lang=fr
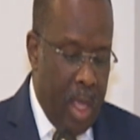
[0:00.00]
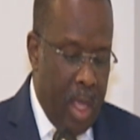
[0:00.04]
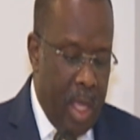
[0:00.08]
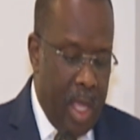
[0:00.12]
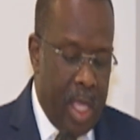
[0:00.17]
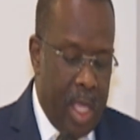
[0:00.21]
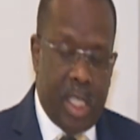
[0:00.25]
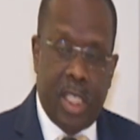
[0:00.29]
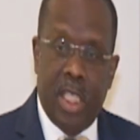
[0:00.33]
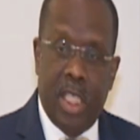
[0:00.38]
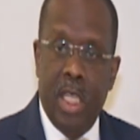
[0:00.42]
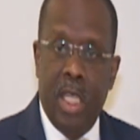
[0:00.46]

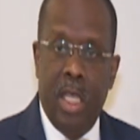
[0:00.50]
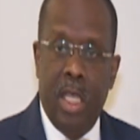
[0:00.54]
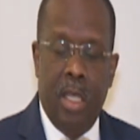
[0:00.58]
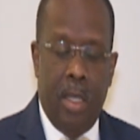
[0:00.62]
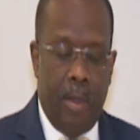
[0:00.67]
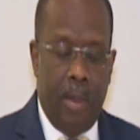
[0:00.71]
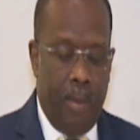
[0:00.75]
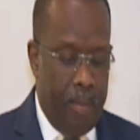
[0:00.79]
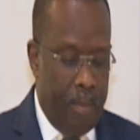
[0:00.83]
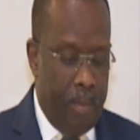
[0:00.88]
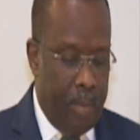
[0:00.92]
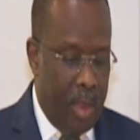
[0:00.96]

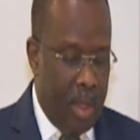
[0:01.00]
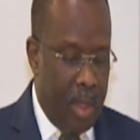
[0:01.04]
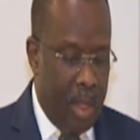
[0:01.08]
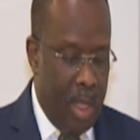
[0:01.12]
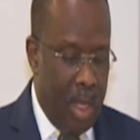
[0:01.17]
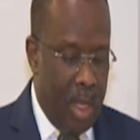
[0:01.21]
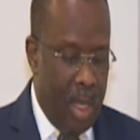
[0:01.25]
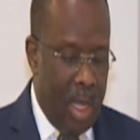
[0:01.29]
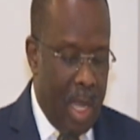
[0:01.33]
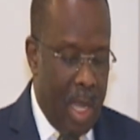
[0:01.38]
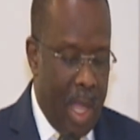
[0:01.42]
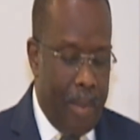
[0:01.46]
Ainsi,
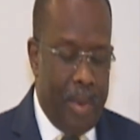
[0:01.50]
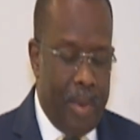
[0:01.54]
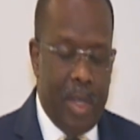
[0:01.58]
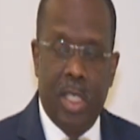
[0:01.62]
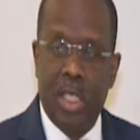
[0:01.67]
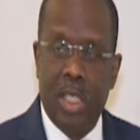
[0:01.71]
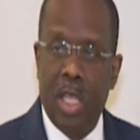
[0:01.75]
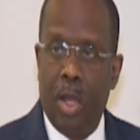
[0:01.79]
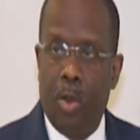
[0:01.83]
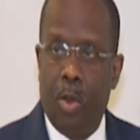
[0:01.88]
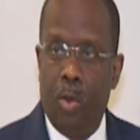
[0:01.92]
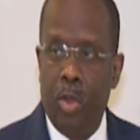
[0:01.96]
la
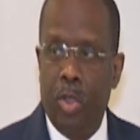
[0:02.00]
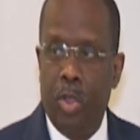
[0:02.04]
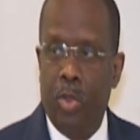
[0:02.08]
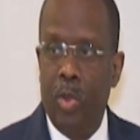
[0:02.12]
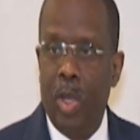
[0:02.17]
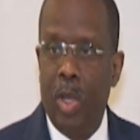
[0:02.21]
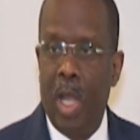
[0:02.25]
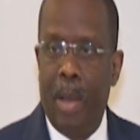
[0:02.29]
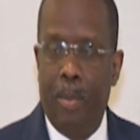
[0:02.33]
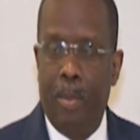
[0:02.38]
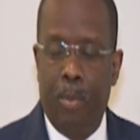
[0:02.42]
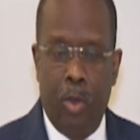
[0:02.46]
prise en compte
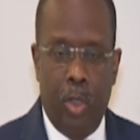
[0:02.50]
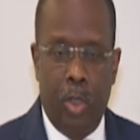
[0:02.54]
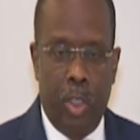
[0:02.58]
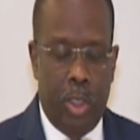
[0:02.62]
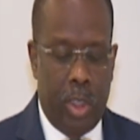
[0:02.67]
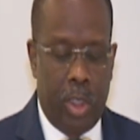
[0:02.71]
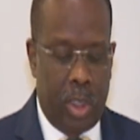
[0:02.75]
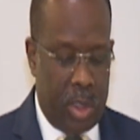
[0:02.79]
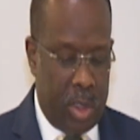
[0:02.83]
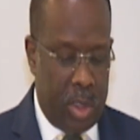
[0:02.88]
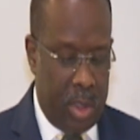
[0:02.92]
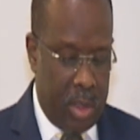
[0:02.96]
de
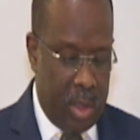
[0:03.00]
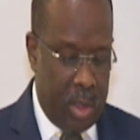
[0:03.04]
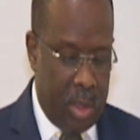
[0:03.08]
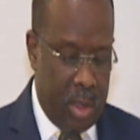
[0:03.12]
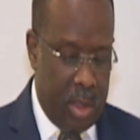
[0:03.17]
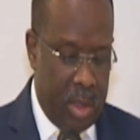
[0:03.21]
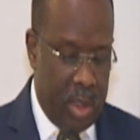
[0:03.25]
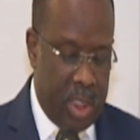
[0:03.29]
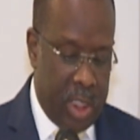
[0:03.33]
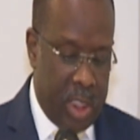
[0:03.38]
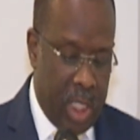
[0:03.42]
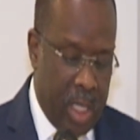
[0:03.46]
l'approche
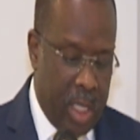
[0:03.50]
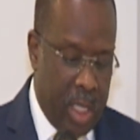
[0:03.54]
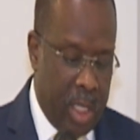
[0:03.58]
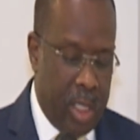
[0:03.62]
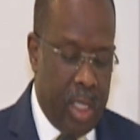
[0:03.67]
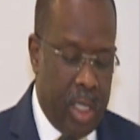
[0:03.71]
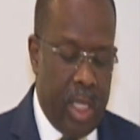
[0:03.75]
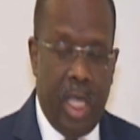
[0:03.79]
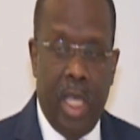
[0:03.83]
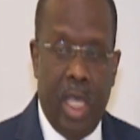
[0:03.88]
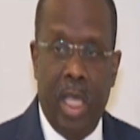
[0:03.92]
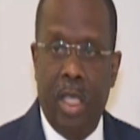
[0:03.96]

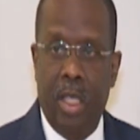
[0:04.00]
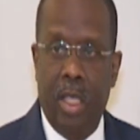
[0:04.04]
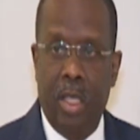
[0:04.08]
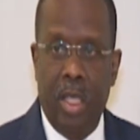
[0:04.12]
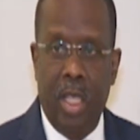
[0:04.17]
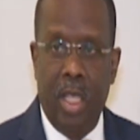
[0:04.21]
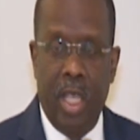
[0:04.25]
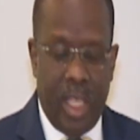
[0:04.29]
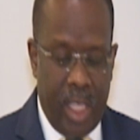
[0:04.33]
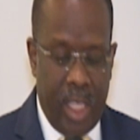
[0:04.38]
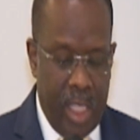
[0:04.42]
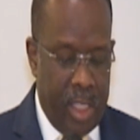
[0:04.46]
genre,
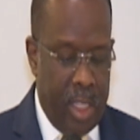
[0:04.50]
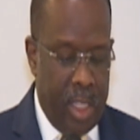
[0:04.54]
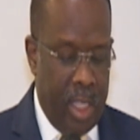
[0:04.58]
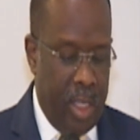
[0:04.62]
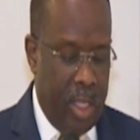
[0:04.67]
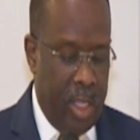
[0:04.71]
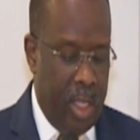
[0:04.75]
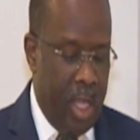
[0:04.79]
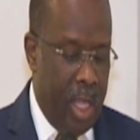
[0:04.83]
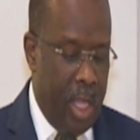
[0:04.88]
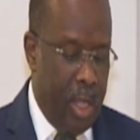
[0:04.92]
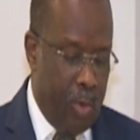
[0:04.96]

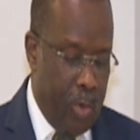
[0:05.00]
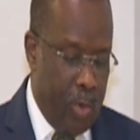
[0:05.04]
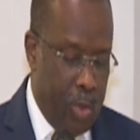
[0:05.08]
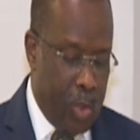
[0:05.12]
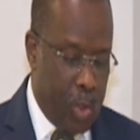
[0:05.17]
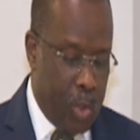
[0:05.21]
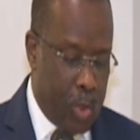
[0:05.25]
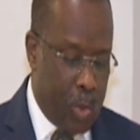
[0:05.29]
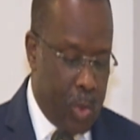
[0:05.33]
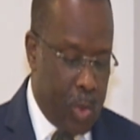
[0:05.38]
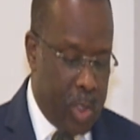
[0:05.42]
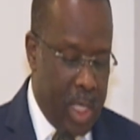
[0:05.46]
équité et
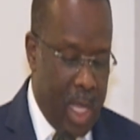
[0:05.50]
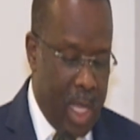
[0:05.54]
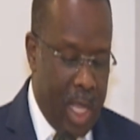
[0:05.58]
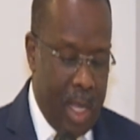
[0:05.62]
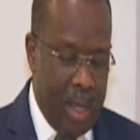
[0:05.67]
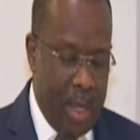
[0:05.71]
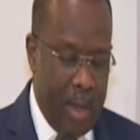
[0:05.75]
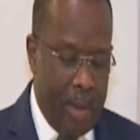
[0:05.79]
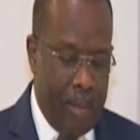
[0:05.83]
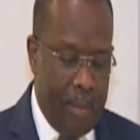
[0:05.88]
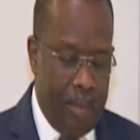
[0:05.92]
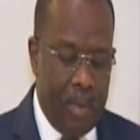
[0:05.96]
inclusion
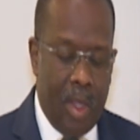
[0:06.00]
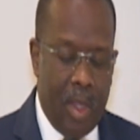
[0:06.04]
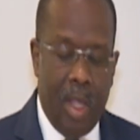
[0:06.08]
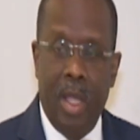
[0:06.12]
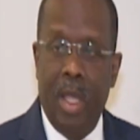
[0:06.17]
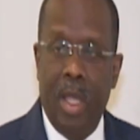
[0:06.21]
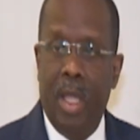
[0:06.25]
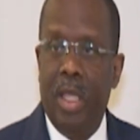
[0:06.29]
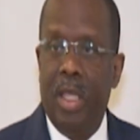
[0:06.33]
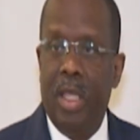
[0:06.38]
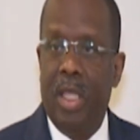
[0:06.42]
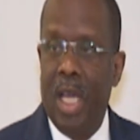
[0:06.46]
sociale
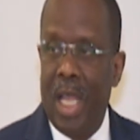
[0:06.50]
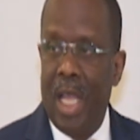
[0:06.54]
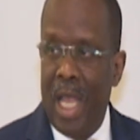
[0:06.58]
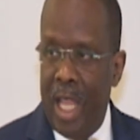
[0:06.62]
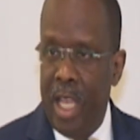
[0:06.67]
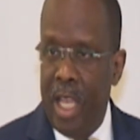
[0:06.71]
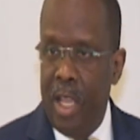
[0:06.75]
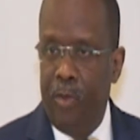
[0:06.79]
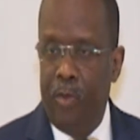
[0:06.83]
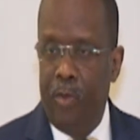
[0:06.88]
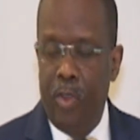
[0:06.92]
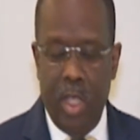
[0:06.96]
dans
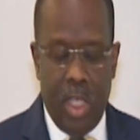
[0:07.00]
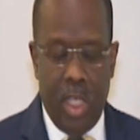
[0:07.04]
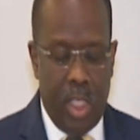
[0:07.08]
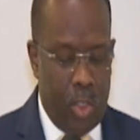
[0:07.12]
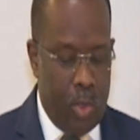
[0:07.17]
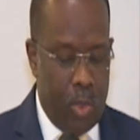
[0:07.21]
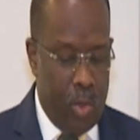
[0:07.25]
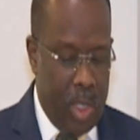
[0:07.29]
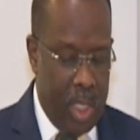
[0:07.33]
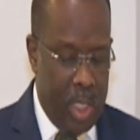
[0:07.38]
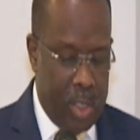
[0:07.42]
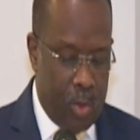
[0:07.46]
la
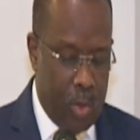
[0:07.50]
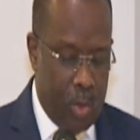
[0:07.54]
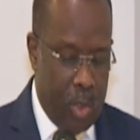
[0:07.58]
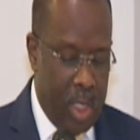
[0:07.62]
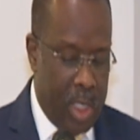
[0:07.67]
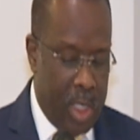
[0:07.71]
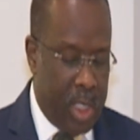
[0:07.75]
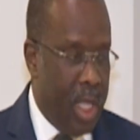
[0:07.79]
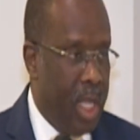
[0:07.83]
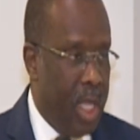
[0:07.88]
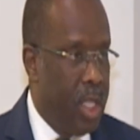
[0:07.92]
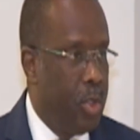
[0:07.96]
définition des
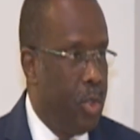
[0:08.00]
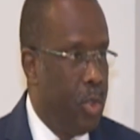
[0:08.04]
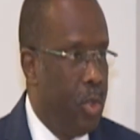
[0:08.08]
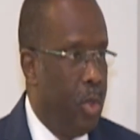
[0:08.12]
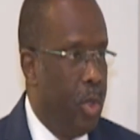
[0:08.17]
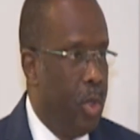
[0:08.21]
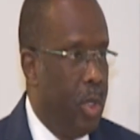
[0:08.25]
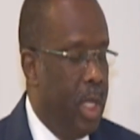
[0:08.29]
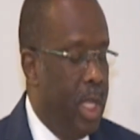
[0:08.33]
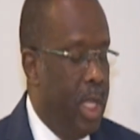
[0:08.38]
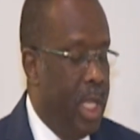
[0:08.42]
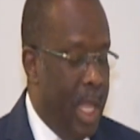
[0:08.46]

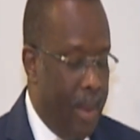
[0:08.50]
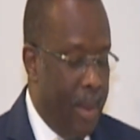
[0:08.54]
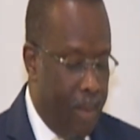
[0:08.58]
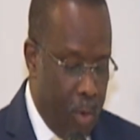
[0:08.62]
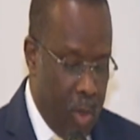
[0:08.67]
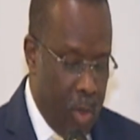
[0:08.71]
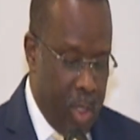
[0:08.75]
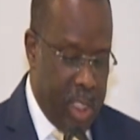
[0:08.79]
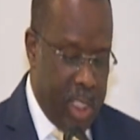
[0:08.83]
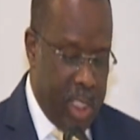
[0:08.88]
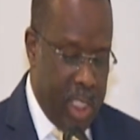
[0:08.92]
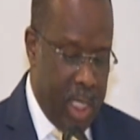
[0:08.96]
orientations et des
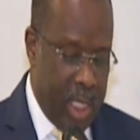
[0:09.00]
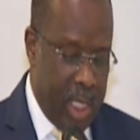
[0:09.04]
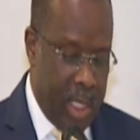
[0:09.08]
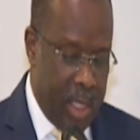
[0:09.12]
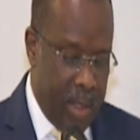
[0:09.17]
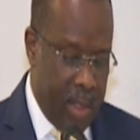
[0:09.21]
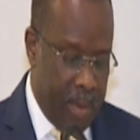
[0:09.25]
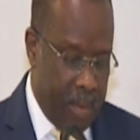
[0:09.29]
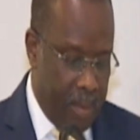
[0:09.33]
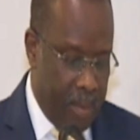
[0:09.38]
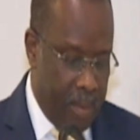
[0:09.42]
politiques,